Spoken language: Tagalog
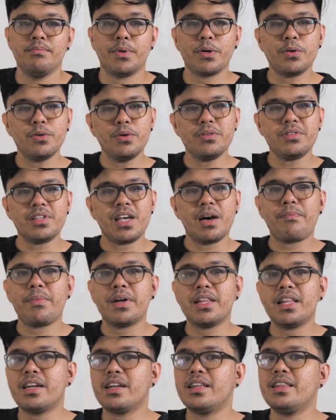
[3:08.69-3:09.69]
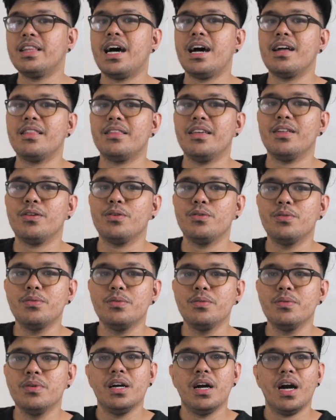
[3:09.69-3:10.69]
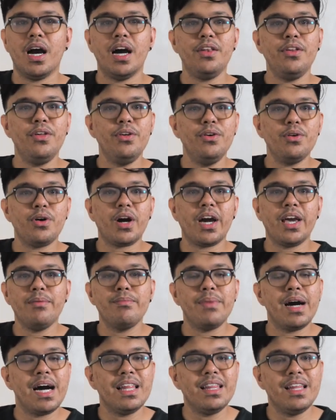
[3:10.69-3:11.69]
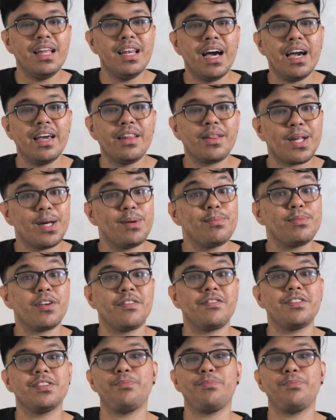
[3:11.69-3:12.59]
pag-uusapan na rin natin kung ano yung kaibahan nila in terms of